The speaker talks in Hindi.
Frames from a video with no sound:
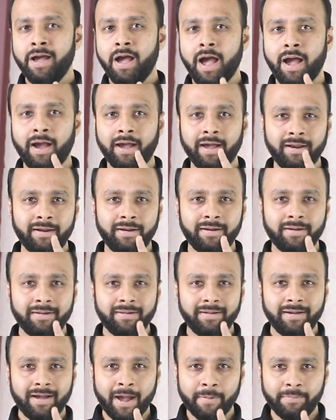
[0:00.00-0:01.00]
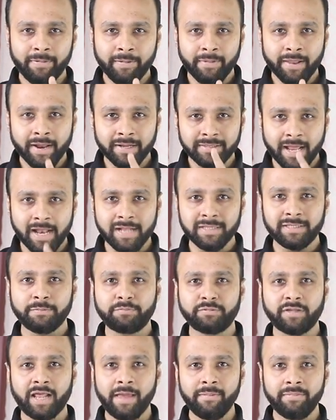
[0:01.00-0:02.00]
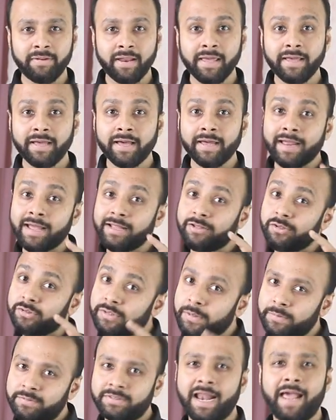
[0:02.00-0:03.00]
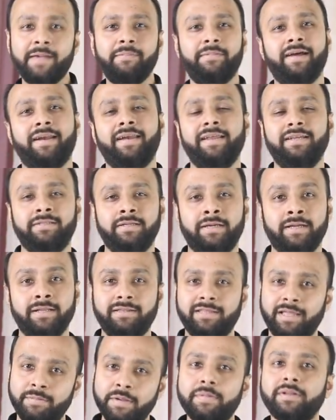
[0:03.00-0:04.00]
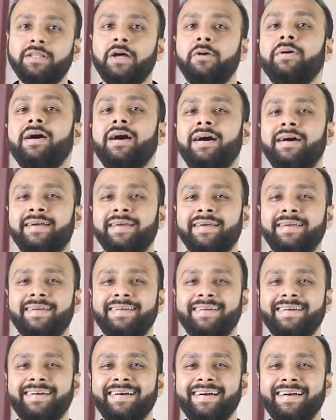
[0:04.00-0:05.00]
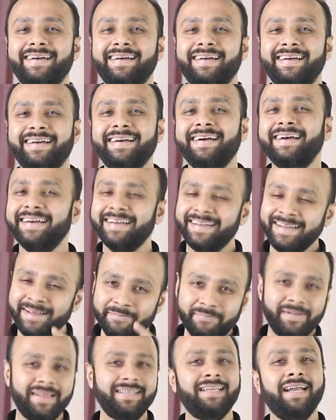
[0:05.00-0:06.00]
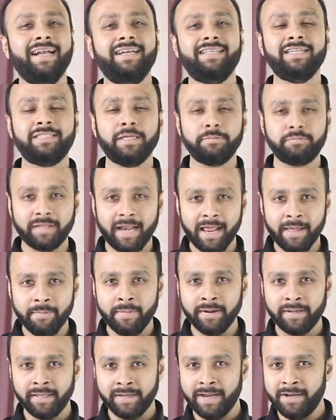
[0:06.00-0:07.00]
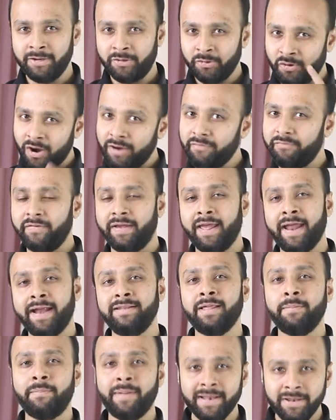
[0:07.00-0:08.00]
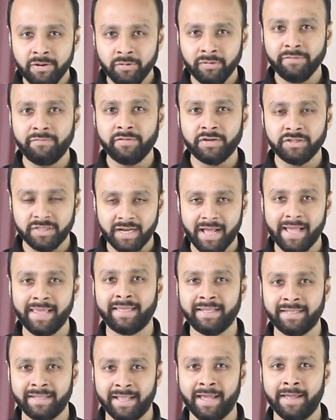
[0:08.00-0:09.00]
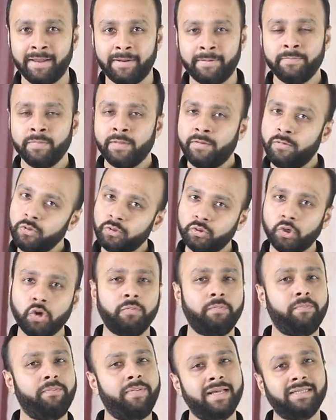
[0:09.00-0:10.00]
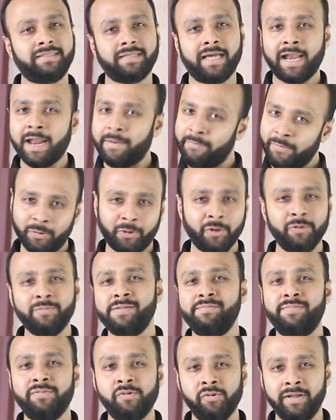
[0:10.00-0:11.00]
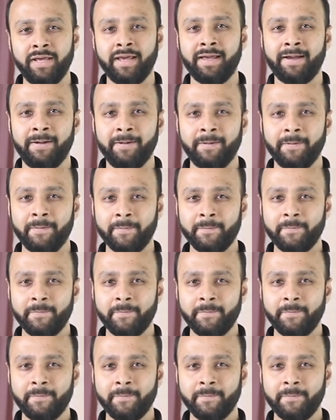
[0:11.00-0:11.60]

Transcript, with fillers: अगर आपने मेरा चैनल सब्सक्राइब नहीं करा है तो सब्सक्राइब कर लीजिए तभी बताऊँगा आगे प्लीज़ हिट द सब्सक्राइब बटन एंड डो नॉट फॉरगेट द बेल नोटिफिकेशन आइकन देयर उसको प्रेस करना बिल्कुल मत भूलिएगा